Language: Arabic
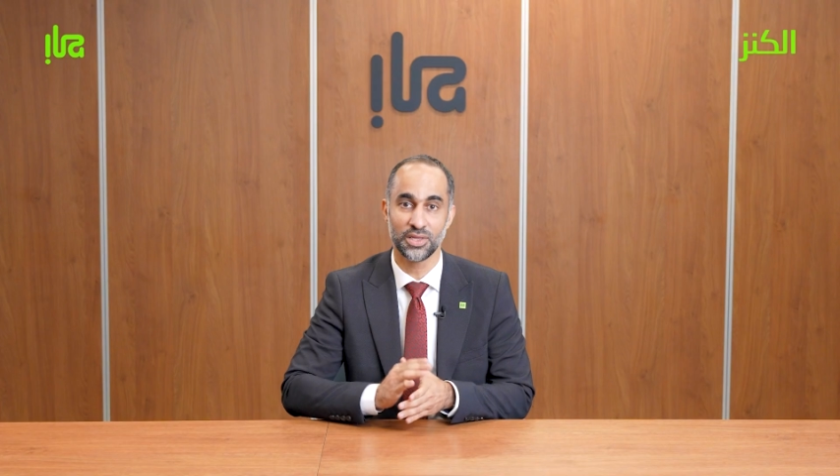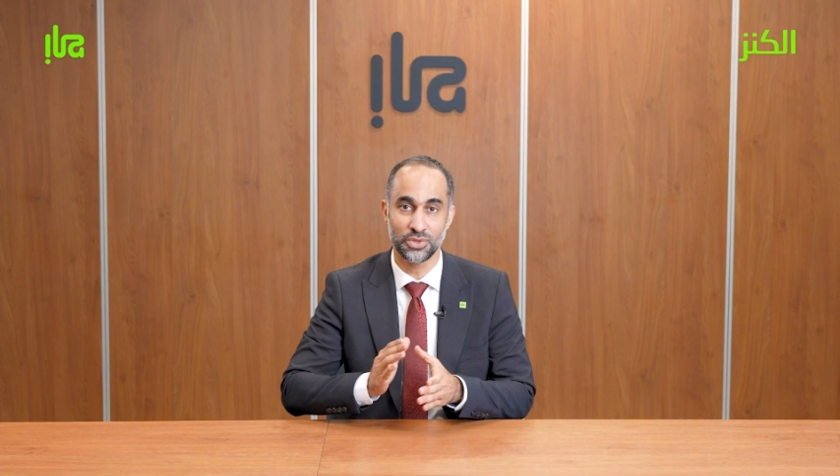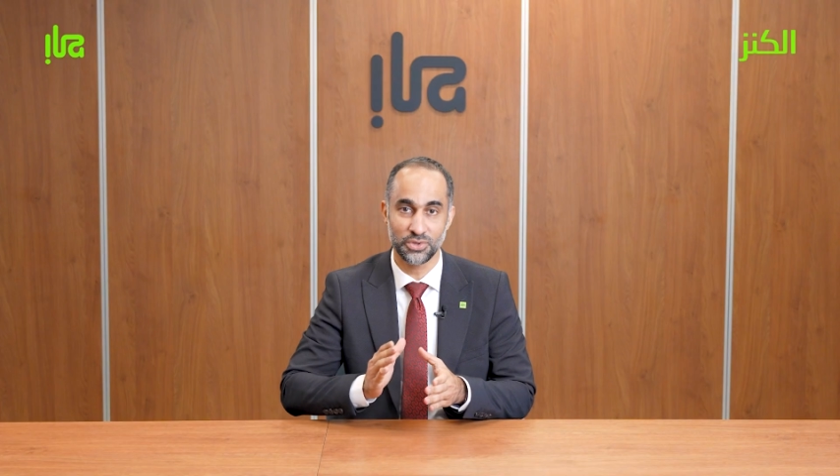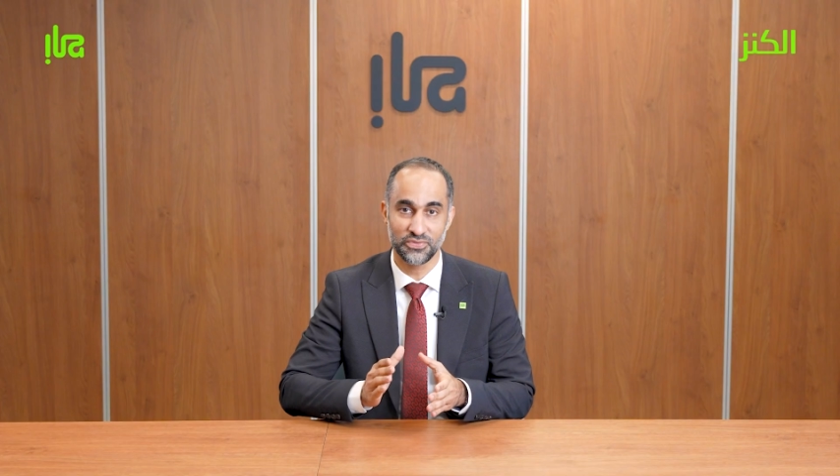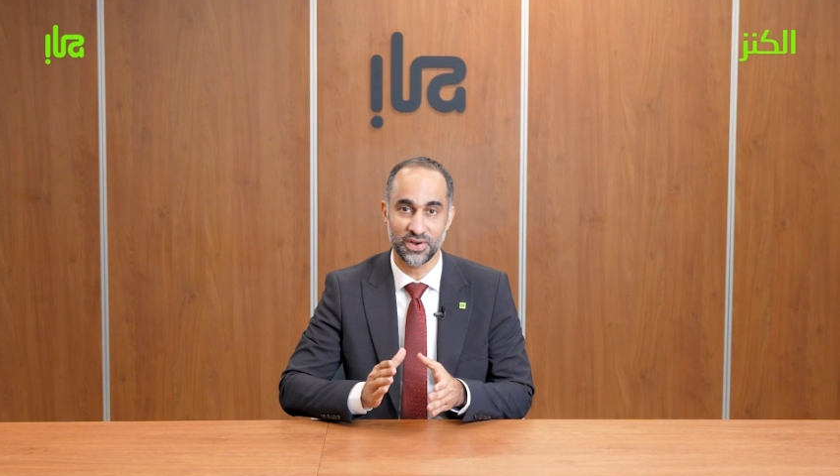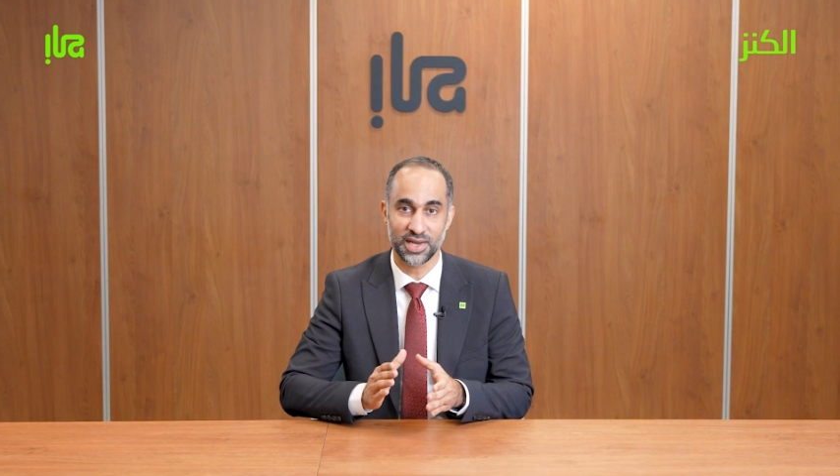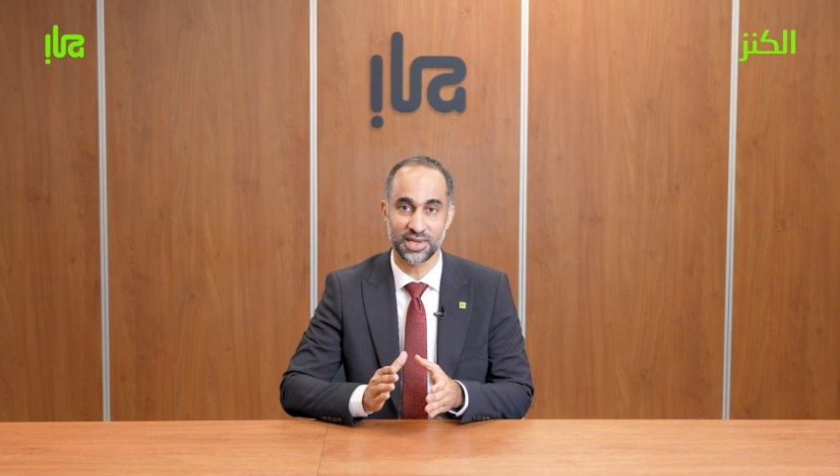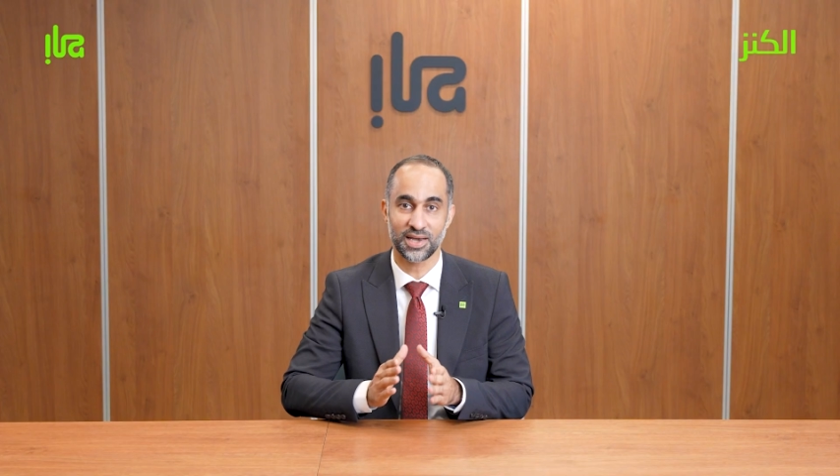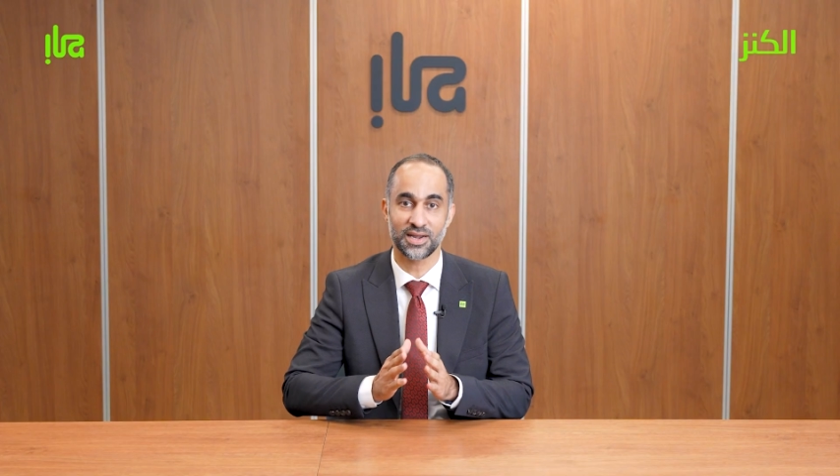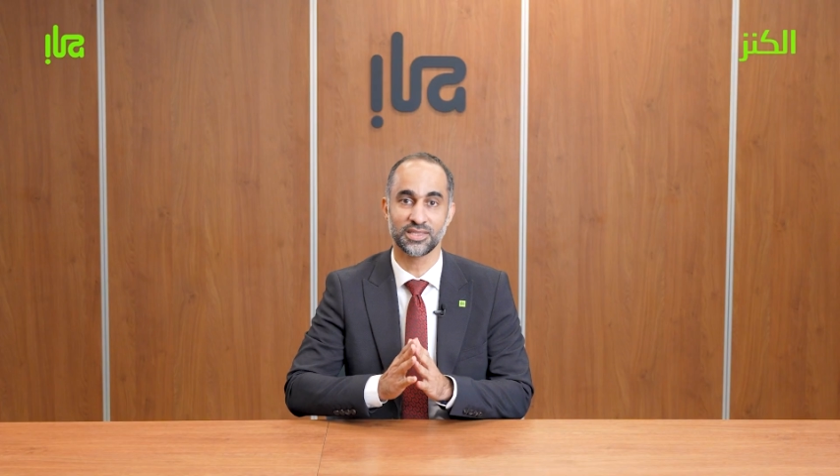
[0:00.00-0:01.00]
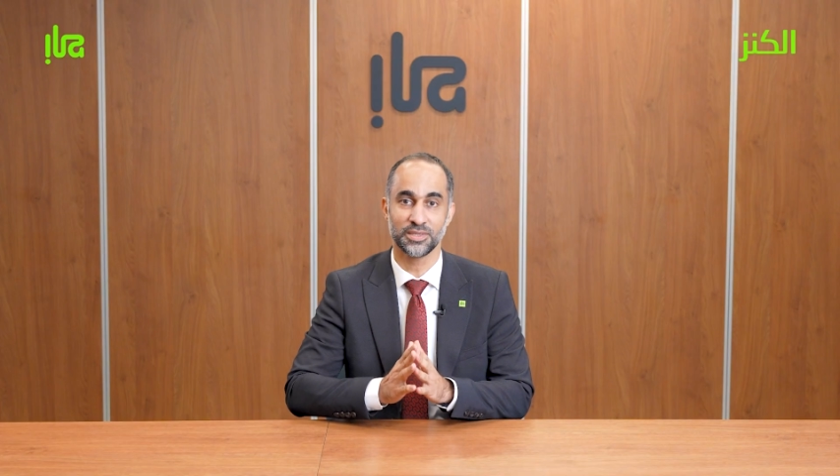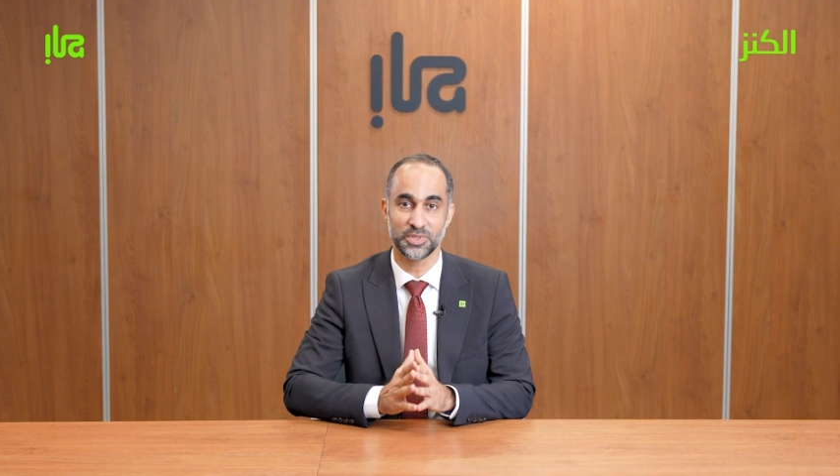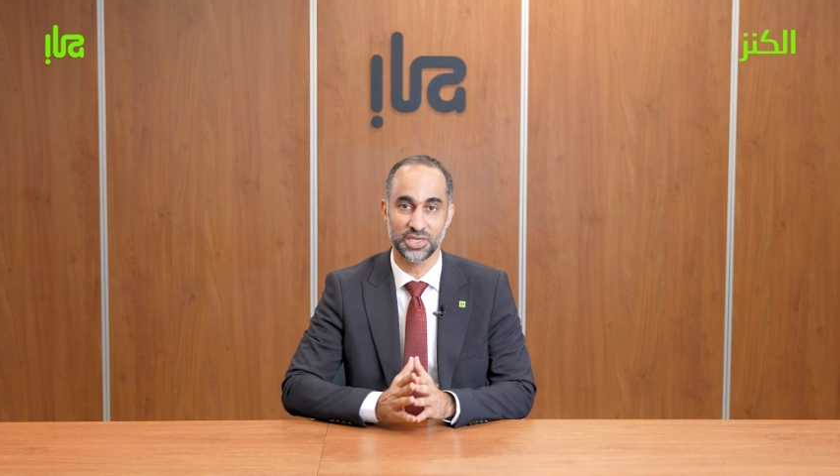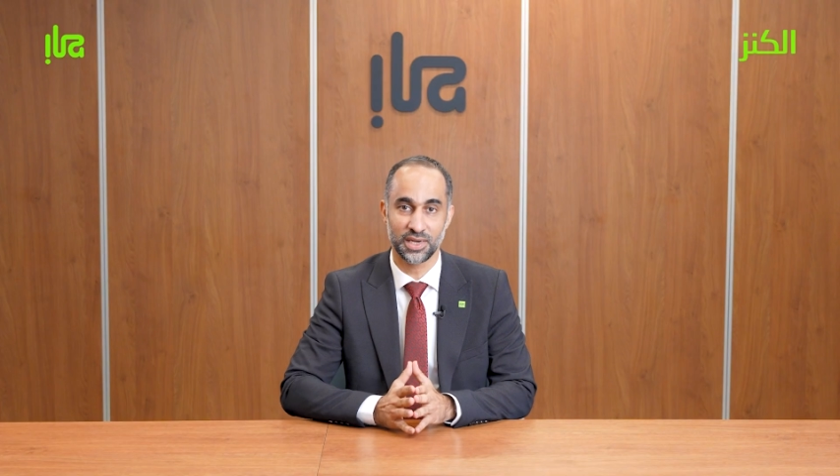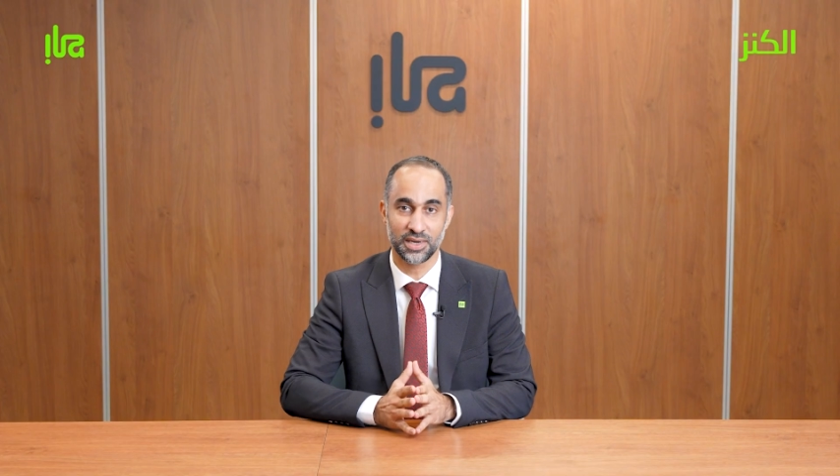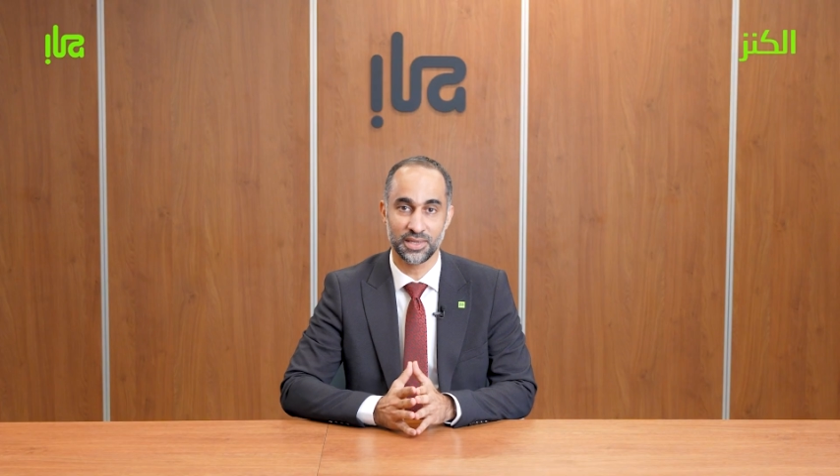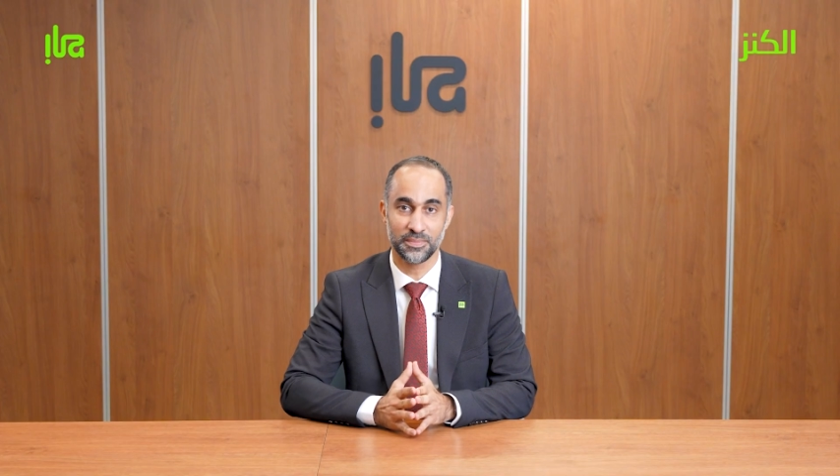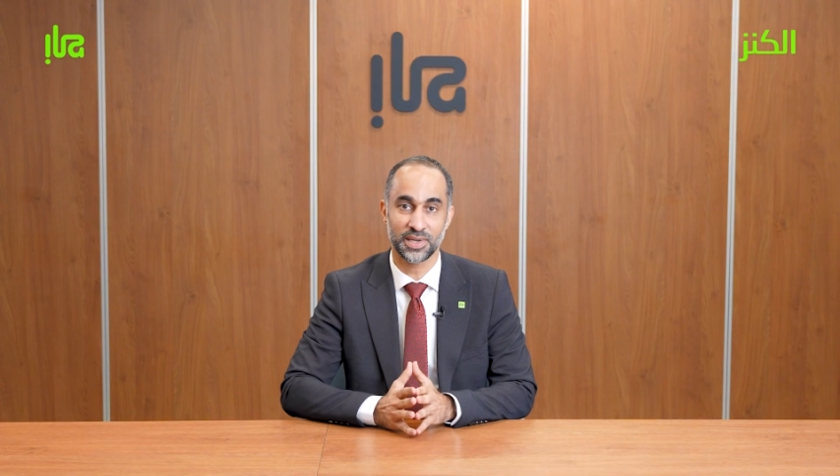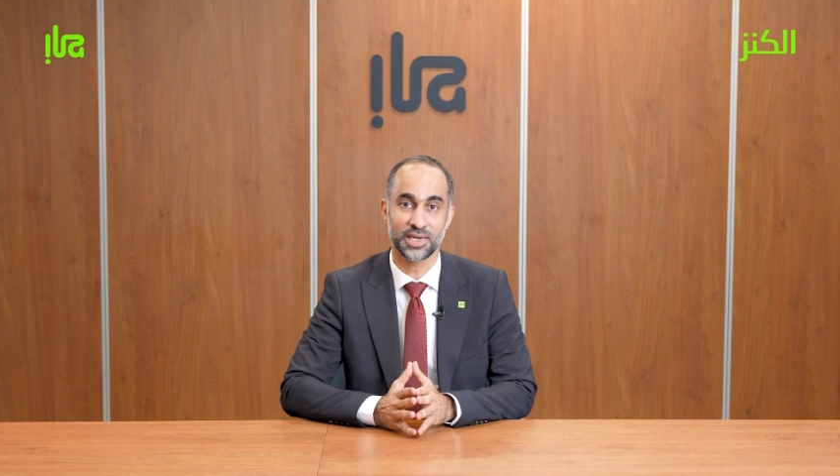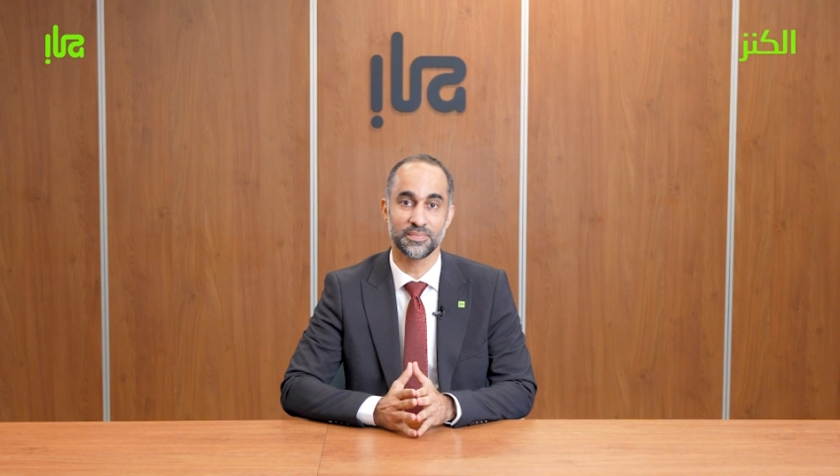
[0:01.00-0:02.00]
تدفع كراتب شهري
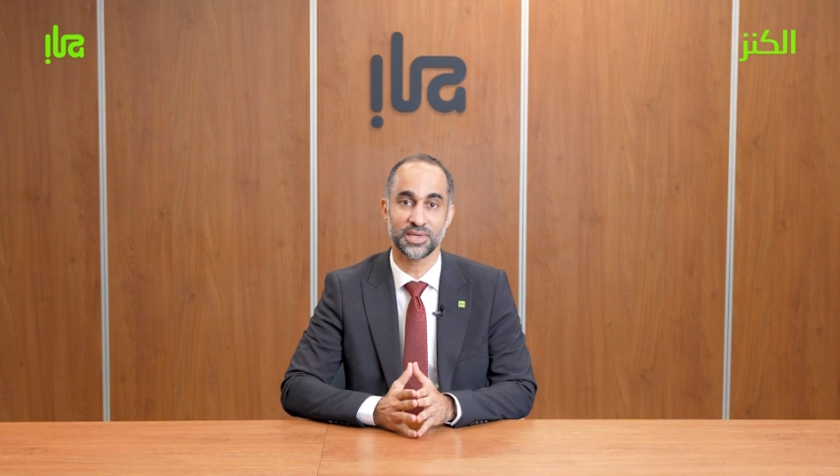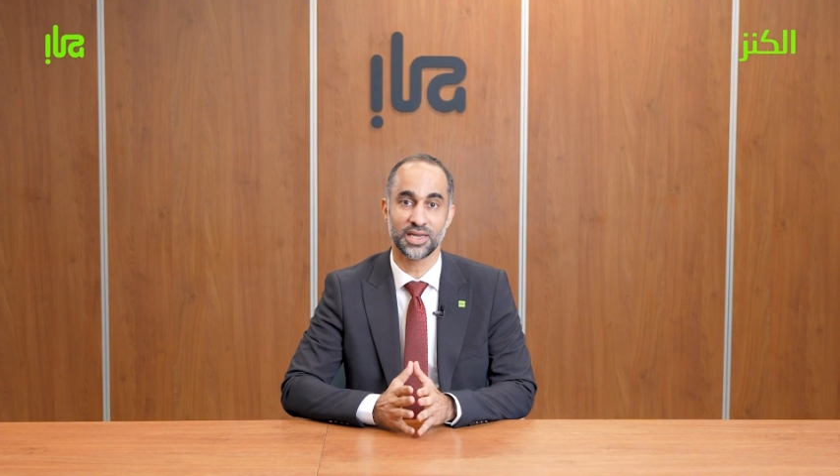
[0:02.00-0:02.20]
بقيمة